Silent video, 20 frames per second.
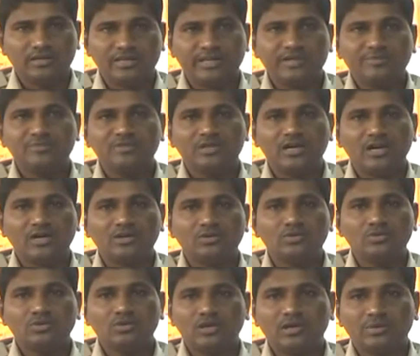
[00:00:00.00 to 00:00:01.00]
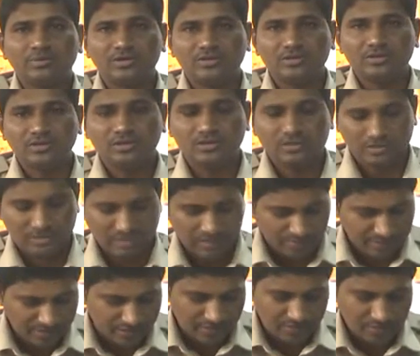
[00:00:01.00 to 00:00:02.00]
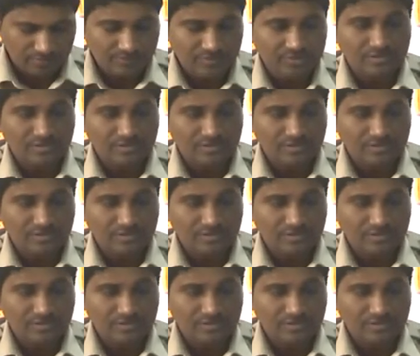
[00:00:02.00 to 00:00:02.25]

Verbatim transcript: గేమ్ ఆడుతూ కనపడుతూ కనపడ్డారు